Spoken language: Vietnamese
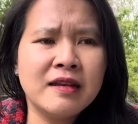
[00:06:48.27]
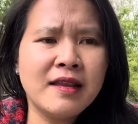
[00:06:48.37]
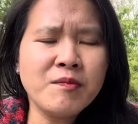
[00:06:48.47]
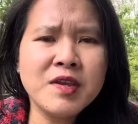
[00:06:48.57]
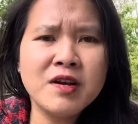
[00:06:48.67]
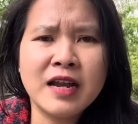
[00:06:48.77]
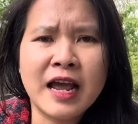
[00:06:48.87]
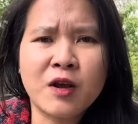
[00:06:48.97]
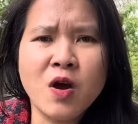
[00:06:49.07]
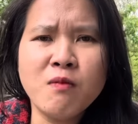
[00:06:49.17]
giống như
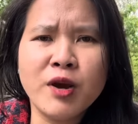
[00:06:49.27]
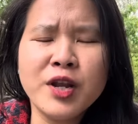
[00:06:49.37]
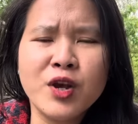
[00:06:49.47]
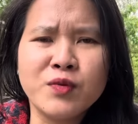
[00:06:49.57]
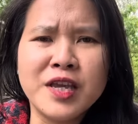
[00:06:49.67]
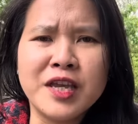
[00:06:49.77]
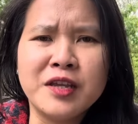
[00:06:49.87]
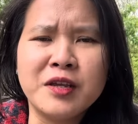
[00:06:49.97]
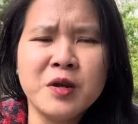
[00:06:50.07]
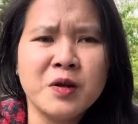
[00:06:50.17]
là có một cái điều gì
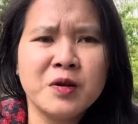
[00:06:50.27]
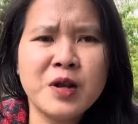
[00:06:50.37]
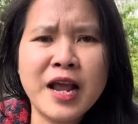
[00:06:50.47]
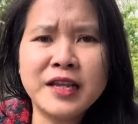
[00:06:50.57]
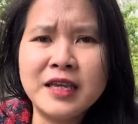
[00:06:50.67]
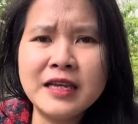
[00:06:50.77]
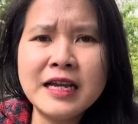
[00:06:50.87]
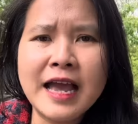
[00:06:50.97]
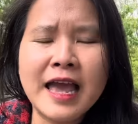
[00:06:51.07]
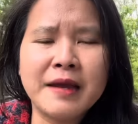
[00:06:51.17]
đang diễn
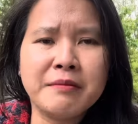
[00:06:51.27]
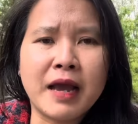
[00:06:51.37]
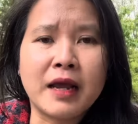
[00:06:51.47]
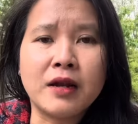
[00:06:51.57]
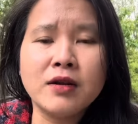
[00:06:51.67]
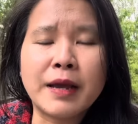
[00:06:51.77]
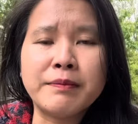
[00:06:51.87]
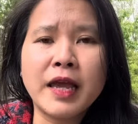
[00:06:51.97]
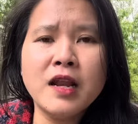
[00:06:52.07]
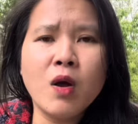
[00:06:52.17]
ra mà nó cảm
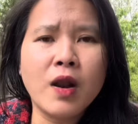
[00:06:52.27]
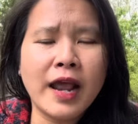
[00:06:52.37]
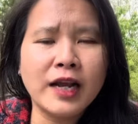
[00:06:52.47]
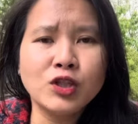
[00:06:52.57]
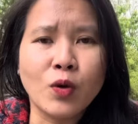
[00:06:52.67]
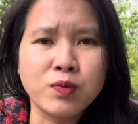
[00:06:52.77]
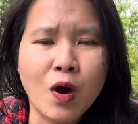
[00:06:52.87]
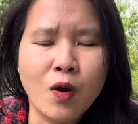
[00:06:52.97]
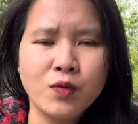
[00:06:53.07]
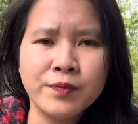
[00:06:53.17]
thấy lo lắng tột
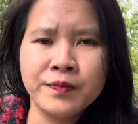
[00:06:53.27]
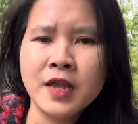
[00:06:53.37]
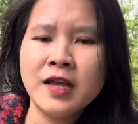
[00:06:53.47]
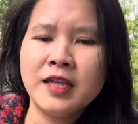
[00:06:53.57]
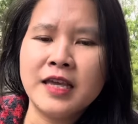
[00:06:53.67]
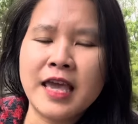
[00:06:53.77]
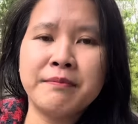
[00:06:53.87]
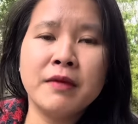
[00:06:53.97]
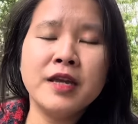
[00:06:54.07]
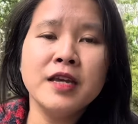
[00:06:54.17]
độ thì
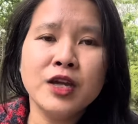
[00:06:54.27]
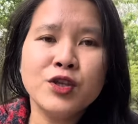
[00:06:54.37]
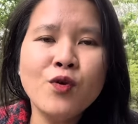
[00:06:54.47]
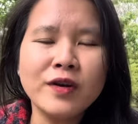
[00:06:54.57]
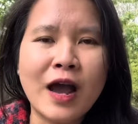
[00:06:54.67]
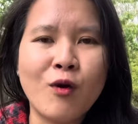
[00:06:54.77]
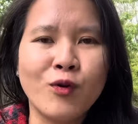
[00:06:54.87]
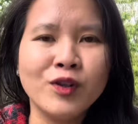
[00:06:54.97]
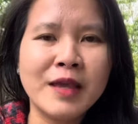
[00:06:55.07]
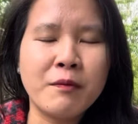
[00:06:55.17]
em mới vuốt đầu
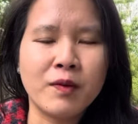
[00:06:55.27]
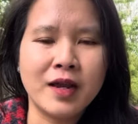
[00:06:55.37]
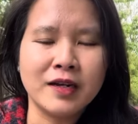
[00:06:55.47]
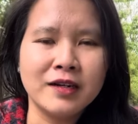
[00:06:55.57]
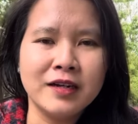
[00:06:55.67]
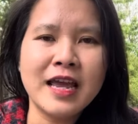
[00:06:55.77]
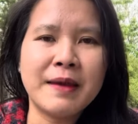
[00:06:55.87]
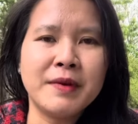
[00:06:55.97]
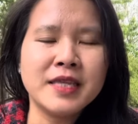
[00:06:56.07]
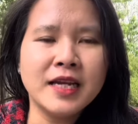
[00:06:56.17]
nó thêm một lần nữa
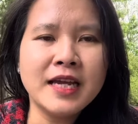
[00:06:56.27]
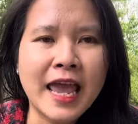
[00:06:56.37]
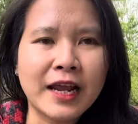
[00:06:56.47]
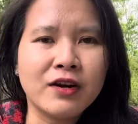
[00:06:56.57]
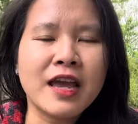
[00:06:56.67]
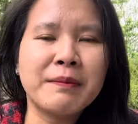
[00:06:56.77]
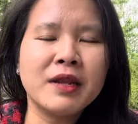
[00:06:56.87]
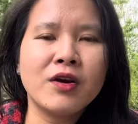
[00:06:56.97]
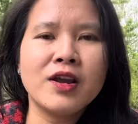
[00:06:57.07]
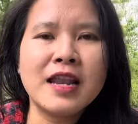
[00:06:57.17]
em mới chấn an nó em mới
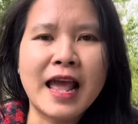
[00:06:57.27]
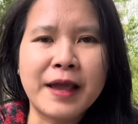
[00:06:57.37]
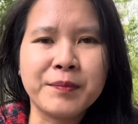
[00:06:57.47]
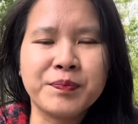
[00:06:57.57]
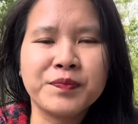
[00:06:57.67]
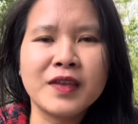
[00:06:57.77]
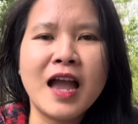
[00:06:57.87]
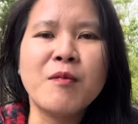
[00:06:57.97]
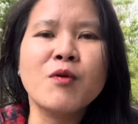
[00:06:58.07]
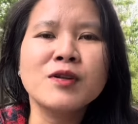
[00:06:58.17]
nói là
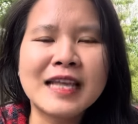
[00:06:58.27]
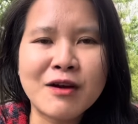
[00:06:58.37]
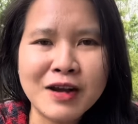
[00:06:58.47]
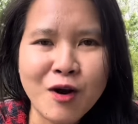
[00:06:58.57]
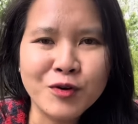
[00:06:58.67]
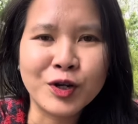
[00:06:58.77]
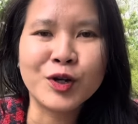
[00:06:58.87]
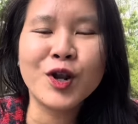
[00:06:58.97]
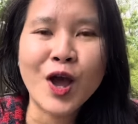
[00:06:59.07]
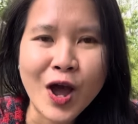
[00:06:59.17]
không có sao đâu đừng
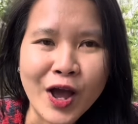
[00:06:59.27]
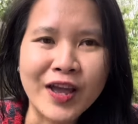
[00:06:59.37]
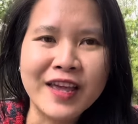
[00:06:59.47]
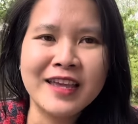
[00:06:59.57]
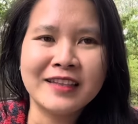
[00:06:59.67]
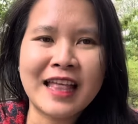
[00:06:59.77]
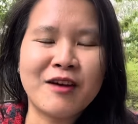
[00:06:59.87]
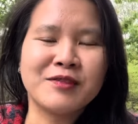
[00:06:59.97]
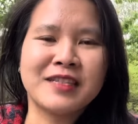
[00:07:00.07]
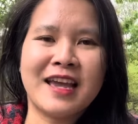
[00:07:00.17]
có lo
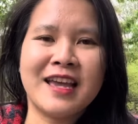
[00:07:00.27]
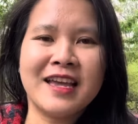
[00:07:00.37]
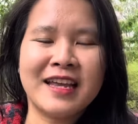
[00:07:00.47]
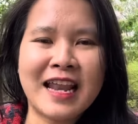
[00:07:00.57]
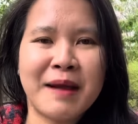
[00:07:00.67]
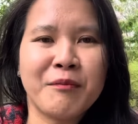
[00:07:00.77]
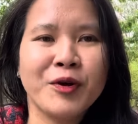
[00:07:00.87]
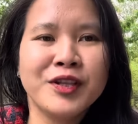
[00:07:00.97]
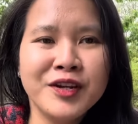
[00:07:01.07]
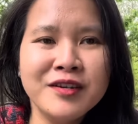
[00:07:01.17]
tao sẽ làm
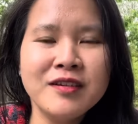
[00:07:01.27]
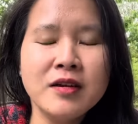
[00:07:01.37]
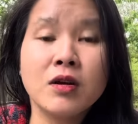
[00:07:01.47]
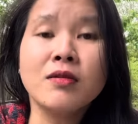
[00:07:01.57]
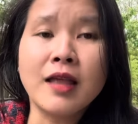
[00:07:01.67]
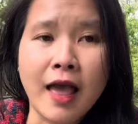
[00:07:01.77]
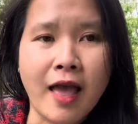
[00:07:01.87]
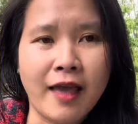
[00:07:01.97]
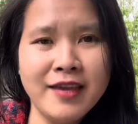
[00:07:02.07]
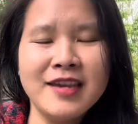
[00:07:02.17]
mọi thứ có
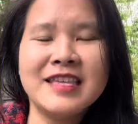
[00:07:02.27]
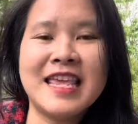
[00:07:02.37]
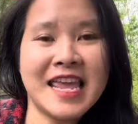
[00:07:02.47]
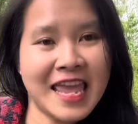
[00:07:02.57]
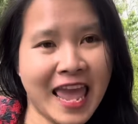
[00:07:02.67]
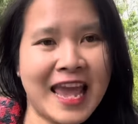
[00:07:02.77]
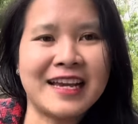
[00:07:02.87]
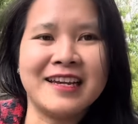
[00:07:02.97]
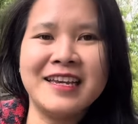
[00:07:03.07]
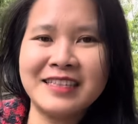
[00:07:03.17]
thể nhẹ nhàng
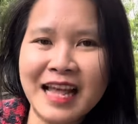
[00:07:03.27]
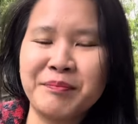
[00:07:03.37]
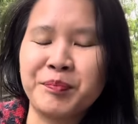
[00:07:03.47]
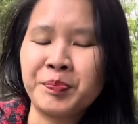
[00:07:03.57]
yên tâm